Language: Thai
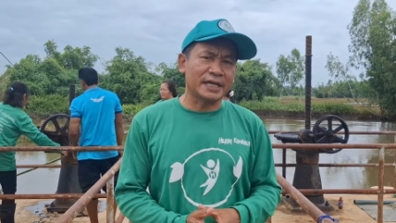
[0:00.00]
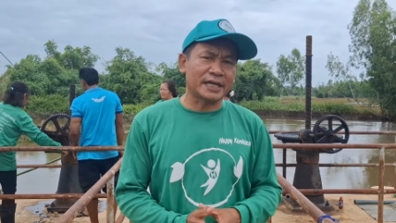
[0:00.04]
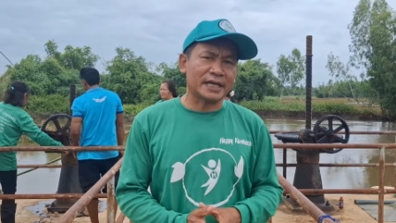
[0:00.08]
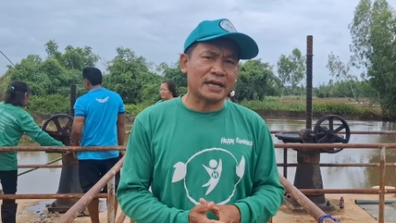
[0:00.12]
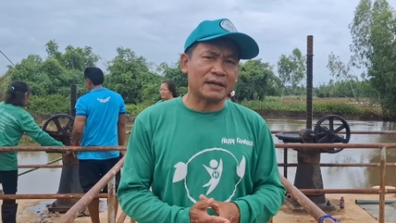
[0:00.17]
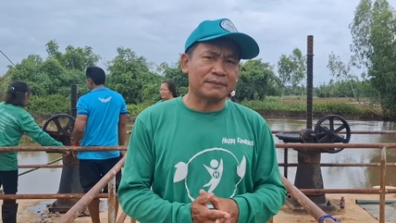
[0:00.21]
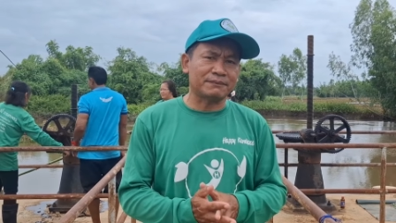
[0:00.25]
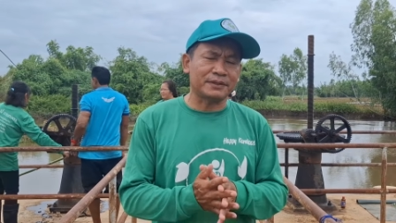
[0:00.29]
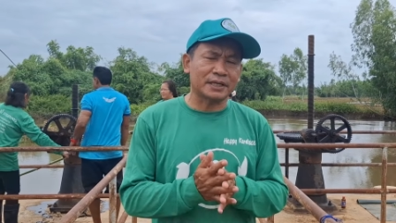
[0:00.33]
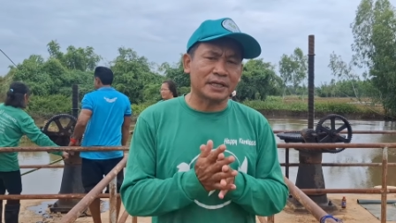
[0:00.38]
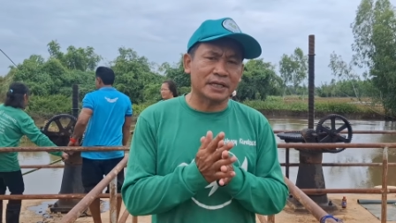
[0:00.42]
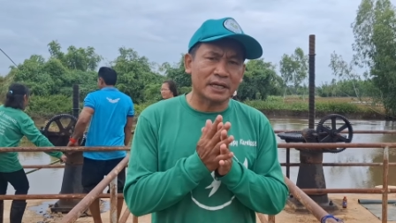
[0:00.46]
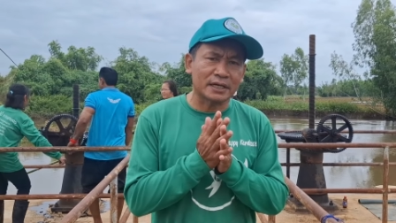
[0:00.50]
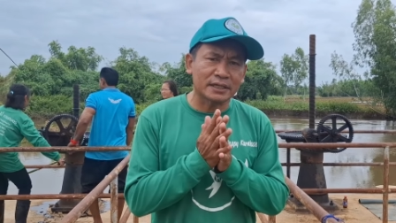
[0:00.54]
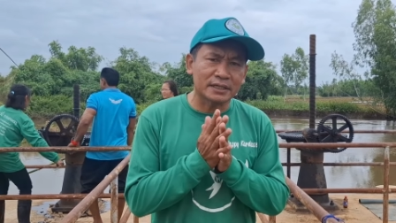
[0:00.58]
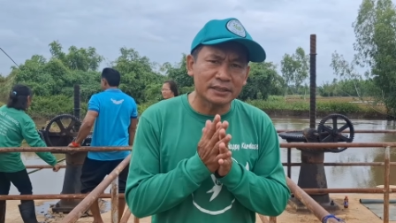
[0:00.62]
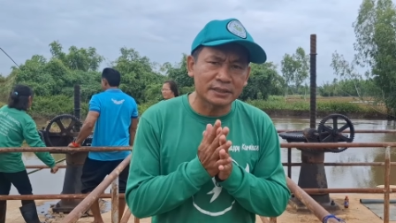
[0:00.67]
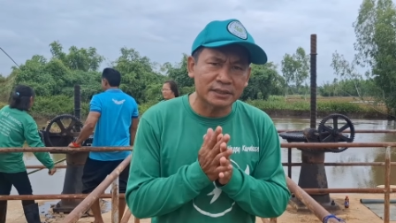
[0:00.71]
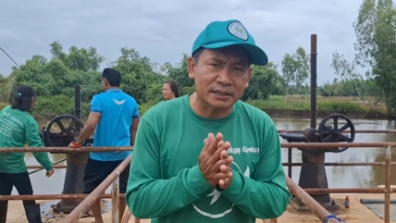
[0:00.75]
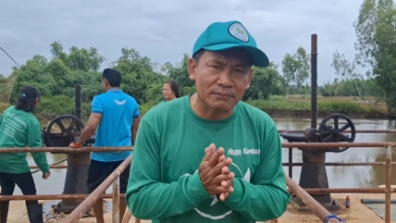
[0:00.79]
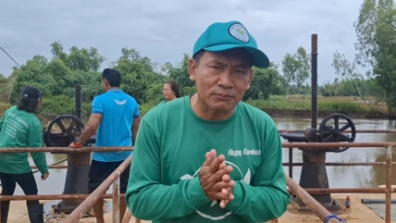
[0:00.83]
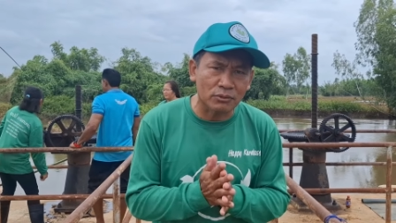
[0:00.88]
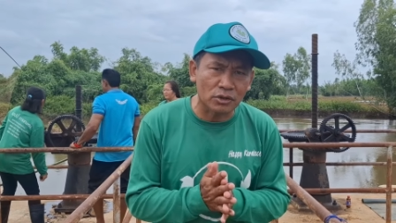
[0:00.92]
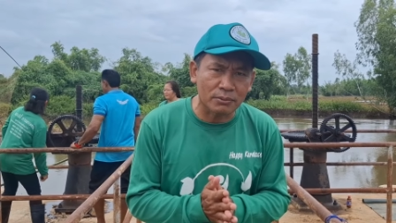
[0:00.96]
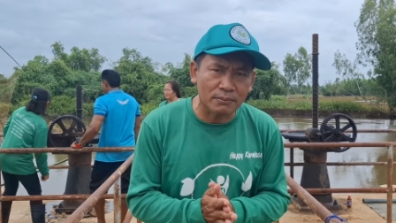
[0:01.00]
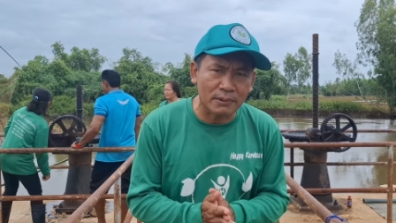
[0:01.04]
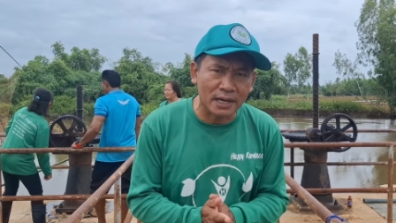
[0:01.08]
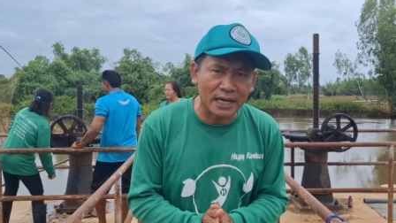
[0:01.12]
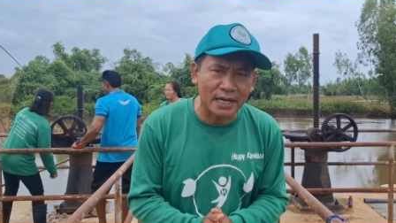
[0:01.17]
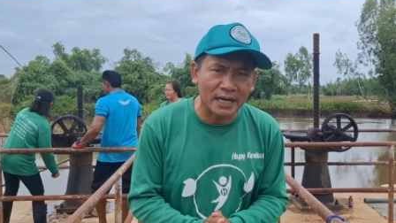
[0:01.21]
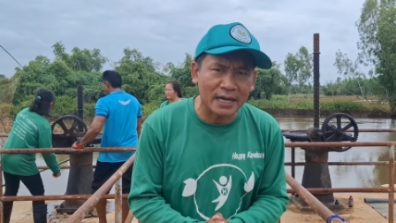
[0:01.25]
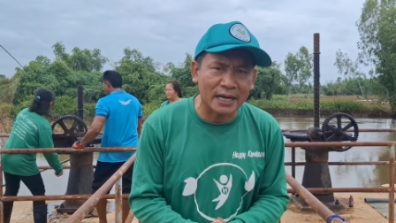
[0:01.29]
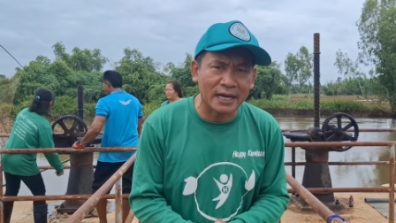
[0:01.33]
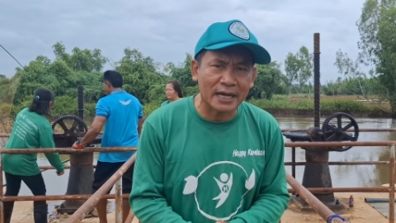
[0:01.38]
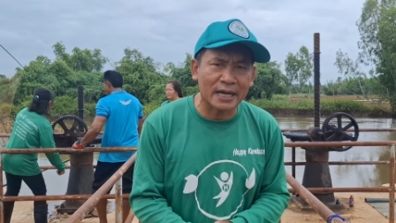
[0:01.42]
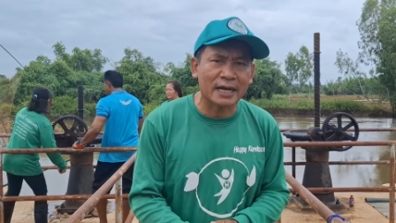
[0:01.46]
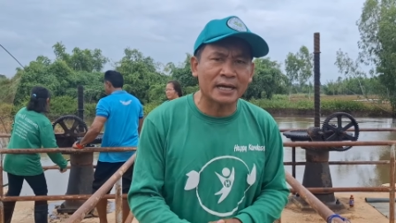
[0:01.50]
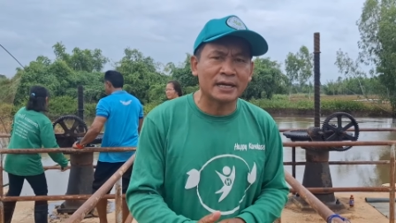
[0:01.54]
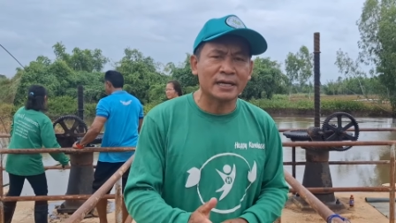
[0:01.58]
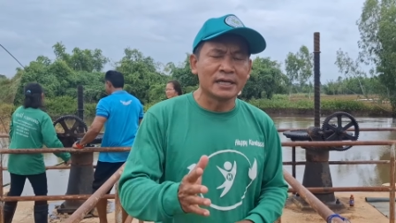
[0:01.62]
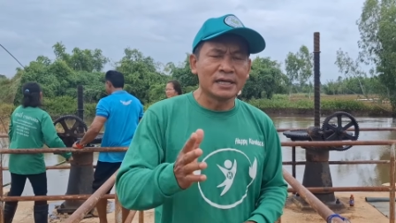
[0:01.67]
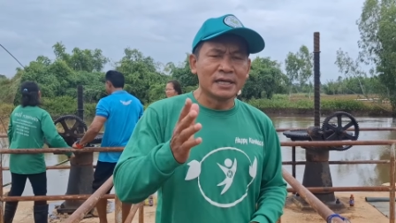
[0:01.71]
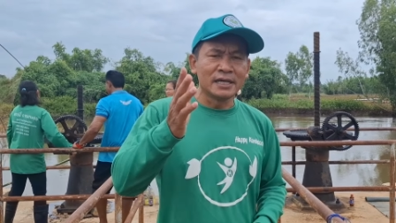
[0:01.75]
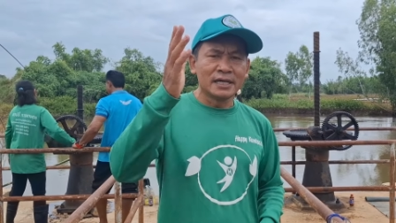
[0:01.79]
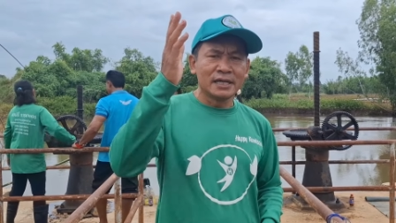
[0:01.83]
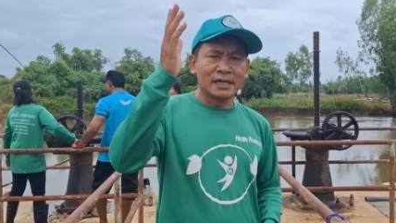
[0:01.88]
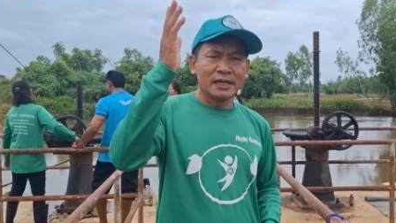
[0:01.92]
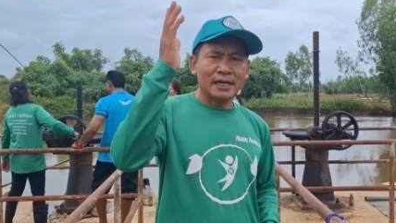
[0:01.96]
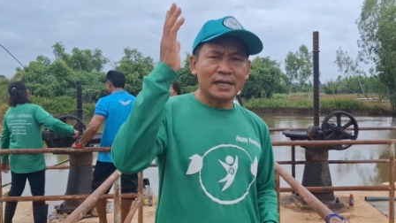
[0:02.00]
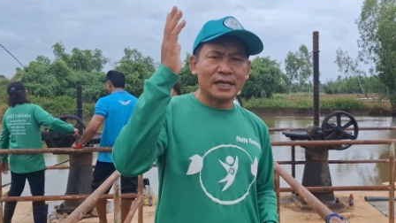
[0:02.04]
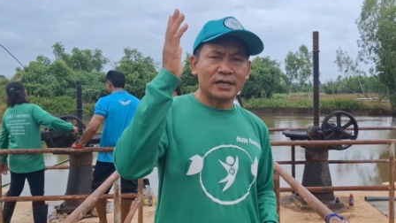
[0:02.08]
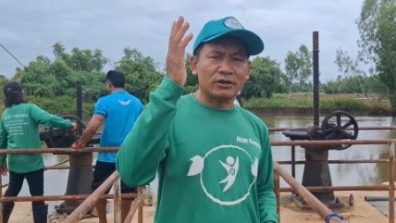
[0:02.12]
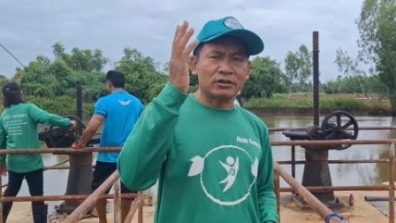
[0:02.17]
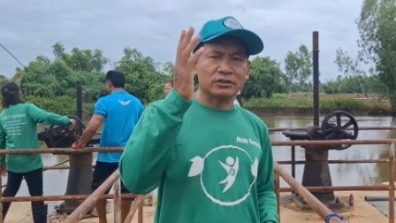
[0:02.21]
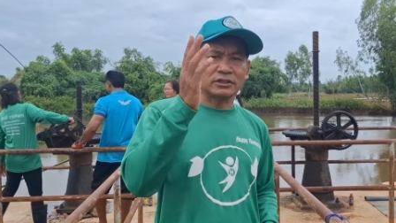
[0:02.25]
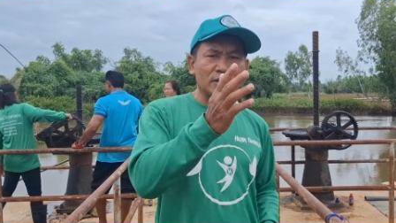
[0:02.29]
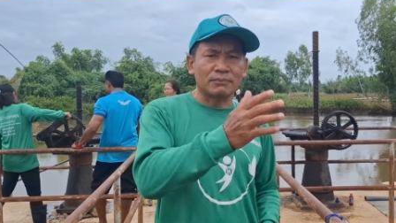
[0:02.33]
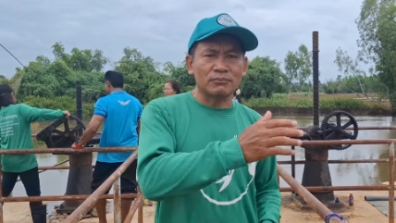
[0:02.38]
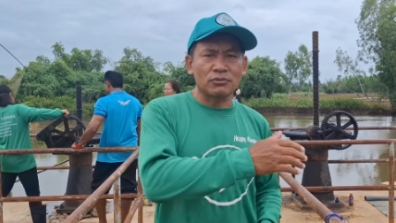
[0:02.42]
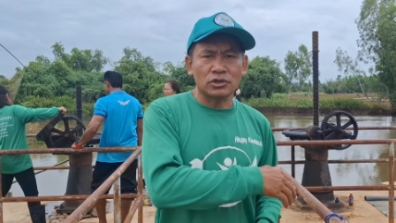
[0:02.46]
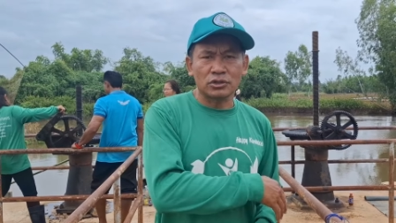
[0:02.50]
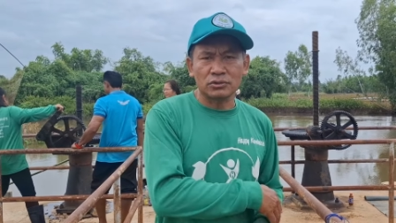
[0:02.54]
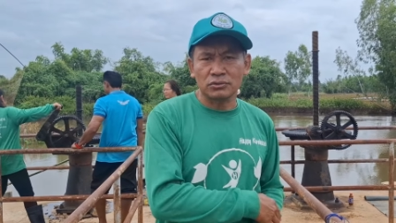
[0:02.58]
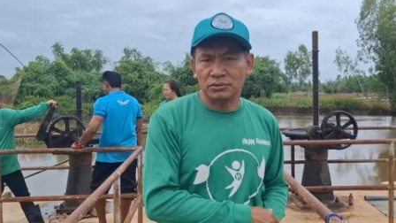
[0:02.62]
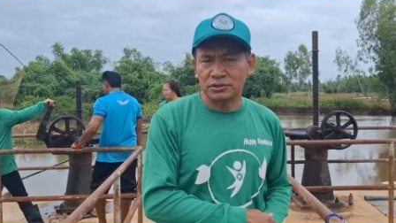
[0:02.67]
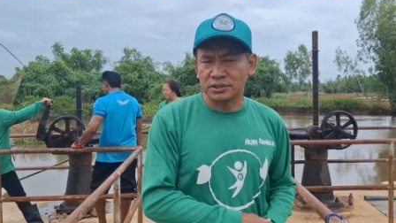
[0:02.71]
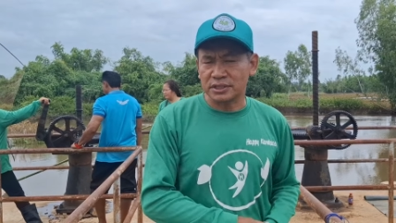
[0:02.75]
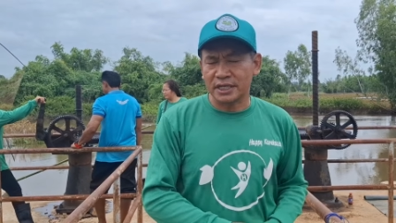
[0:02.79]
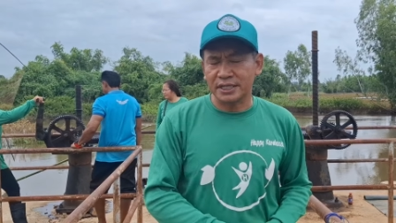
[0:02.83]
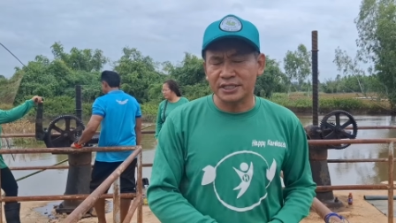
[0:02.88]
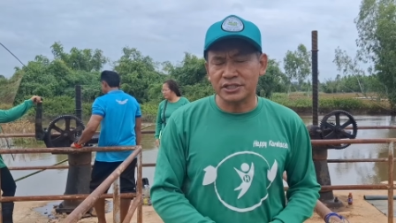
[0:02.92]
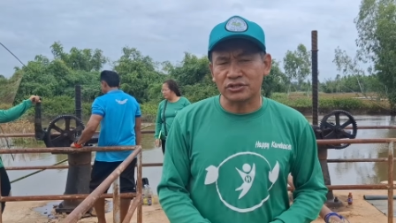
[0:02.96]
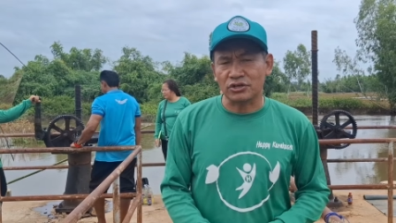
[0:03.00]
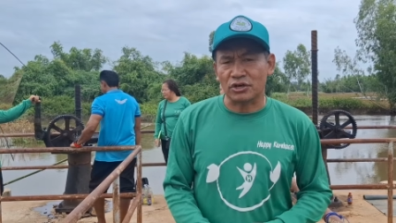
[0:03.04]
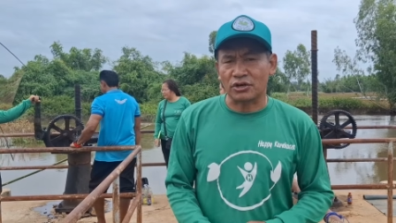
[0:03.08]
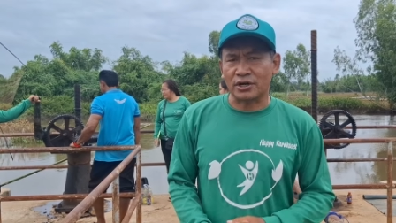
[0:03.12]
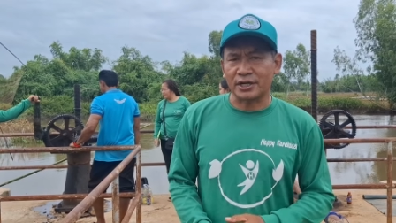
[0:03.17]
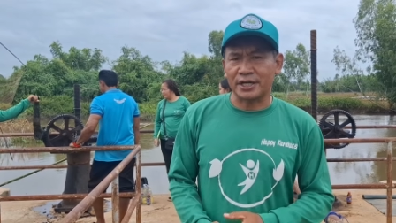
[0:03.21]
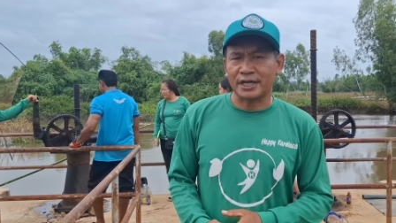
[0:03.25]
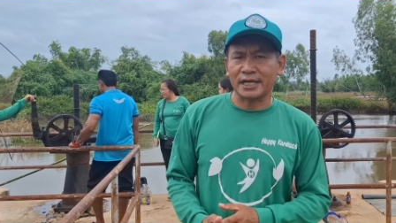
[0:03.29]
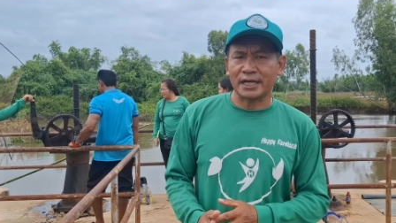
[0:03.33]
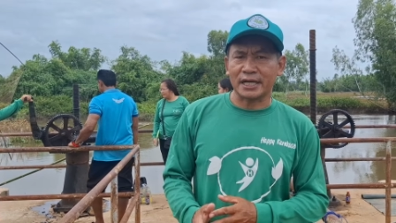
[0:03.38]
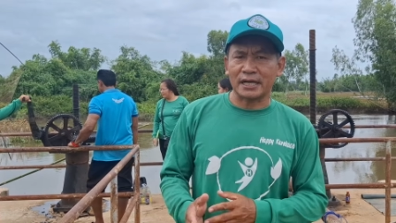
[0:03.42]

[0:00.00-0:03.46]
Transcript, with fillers: นะครับนั่นก็คือตำบลมะคา และก็ตำบลกุดไส้จ่อนะ